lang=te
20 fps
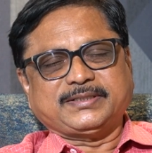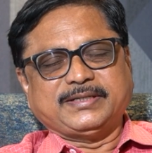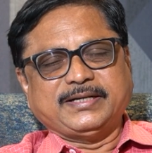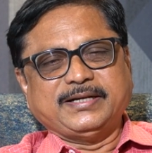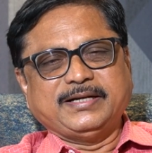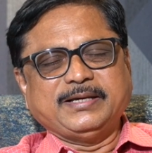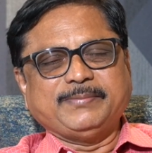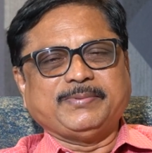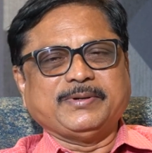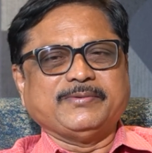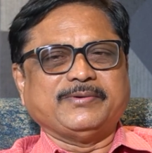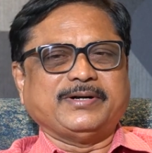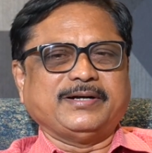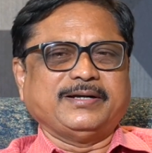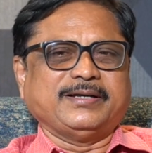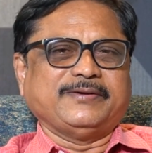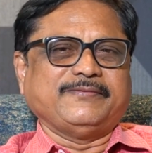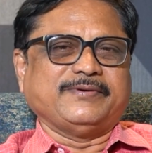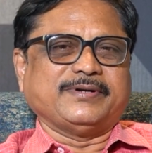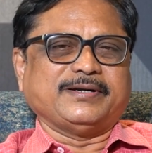టీడీపీ
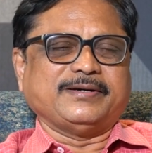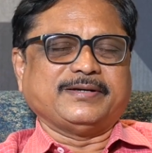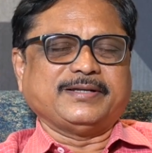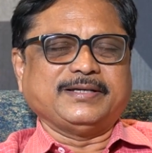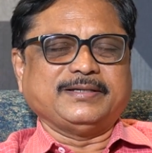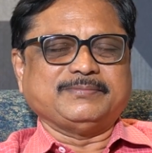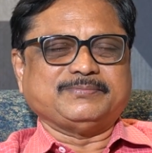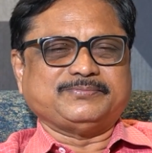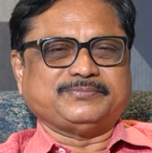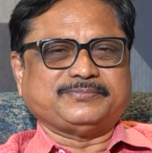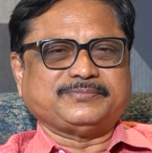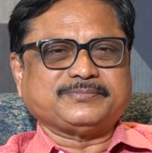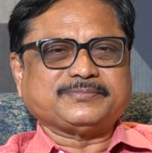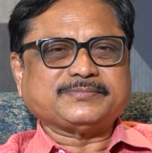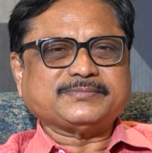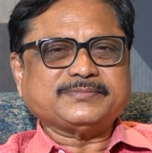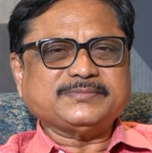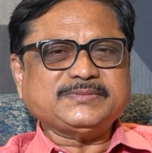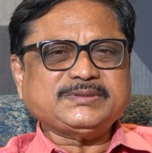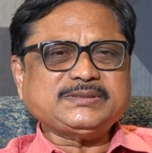వాళ్ళు ఏమిటంటే
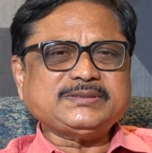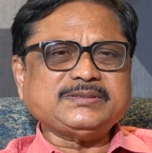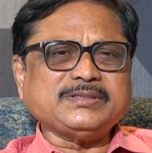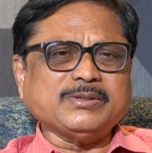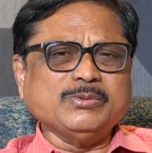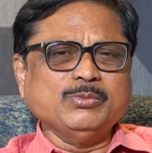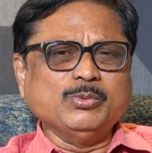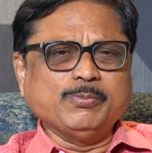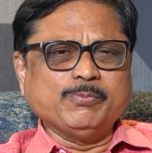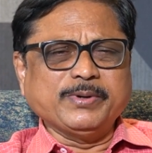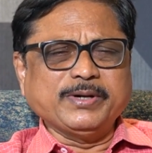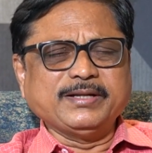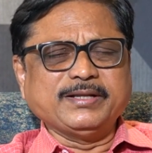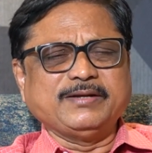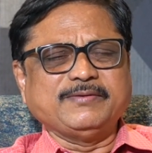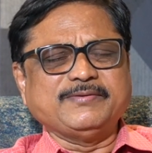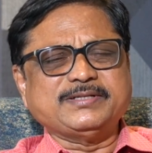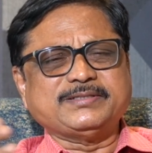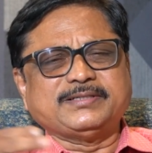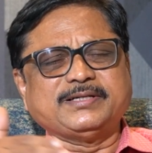ముప్పై
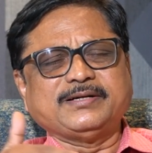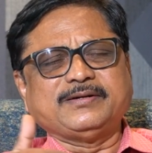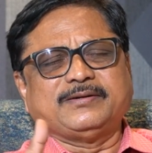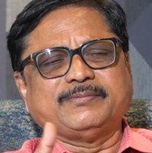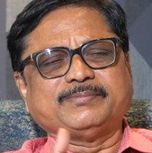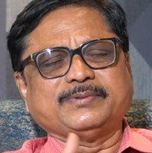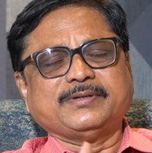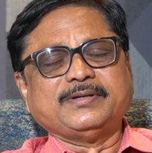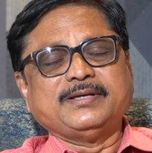నలభై సీట్లు